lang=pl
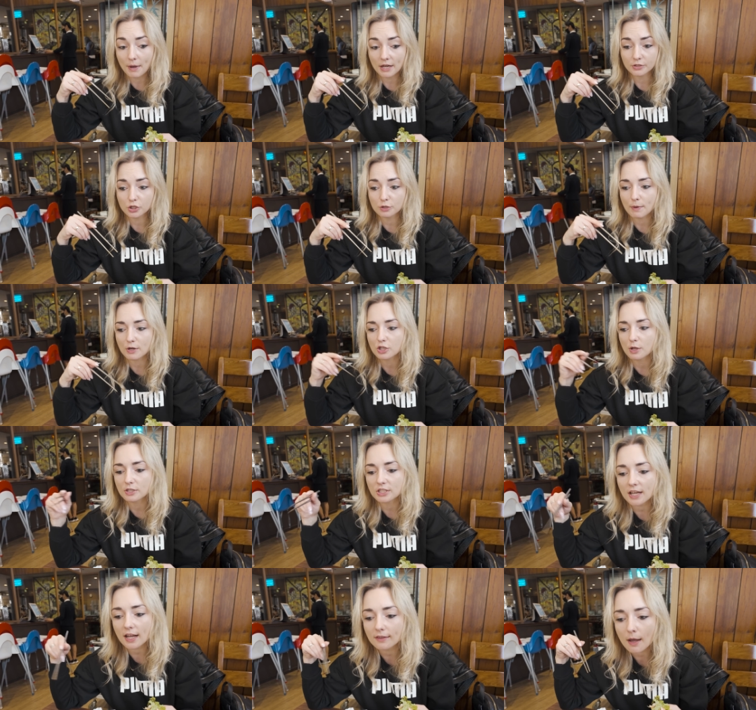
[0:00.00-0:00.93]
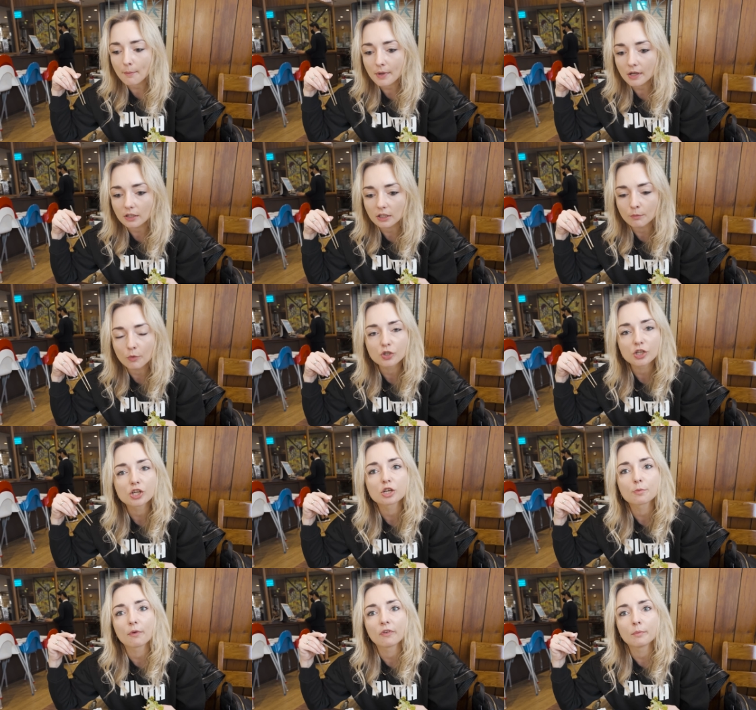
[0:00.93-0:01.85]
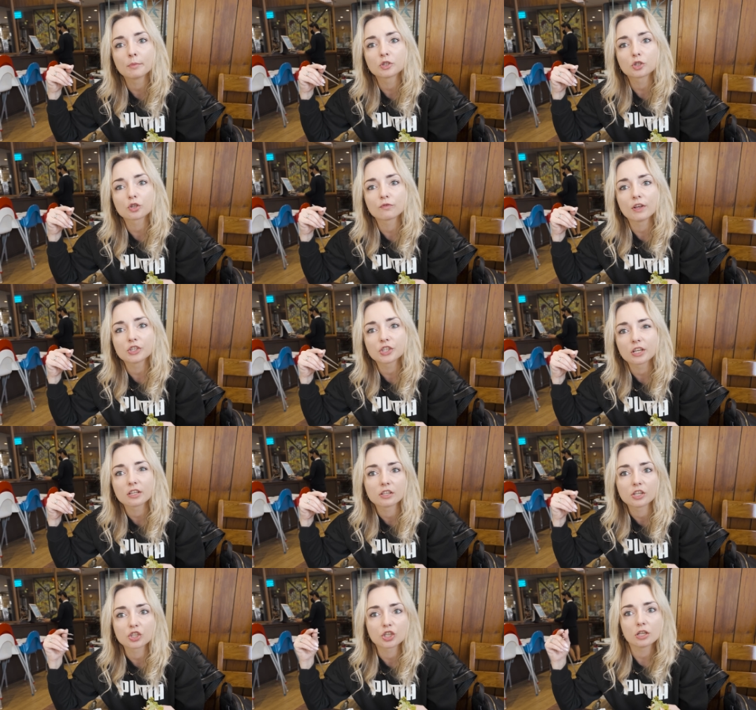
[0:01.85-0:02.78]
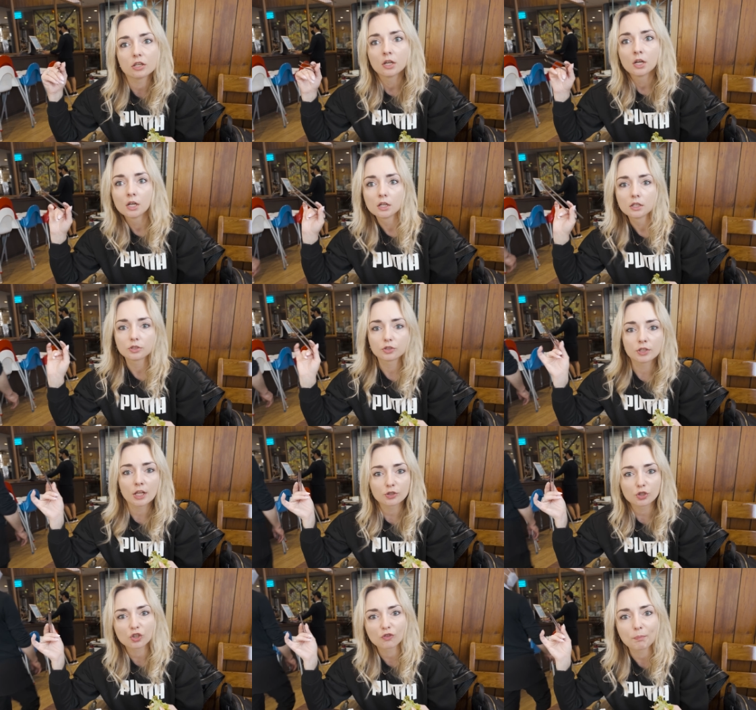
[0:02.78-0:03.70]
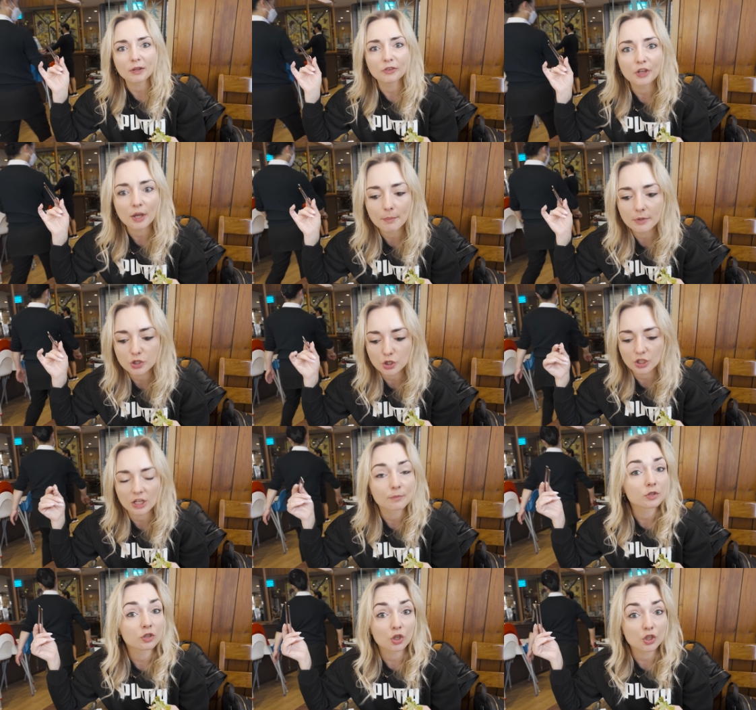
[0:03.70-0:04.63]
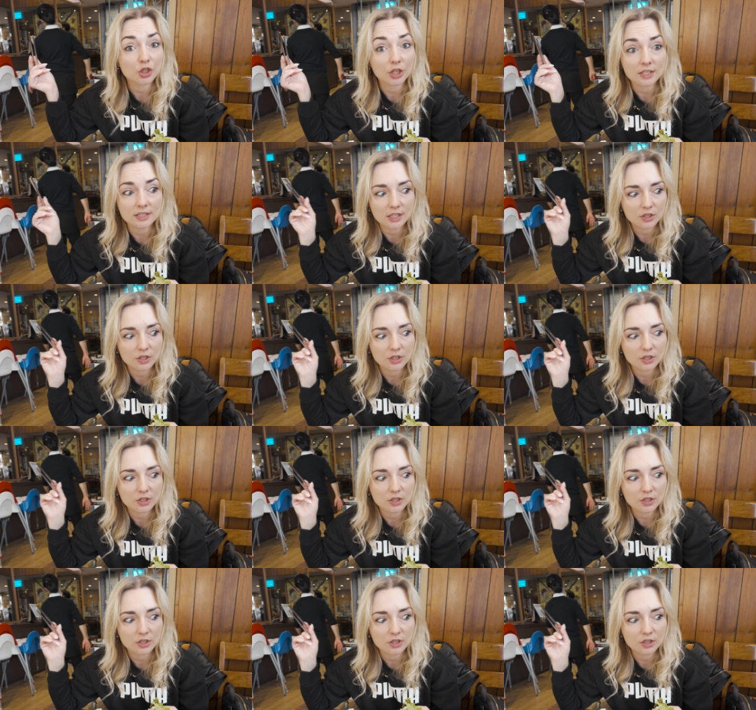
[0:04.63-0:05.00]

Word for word: bardzo smaczne. Zajadamy i może jeszcze powiemy coś więcej, jeśli na coś padniemy, coś tam, coś nas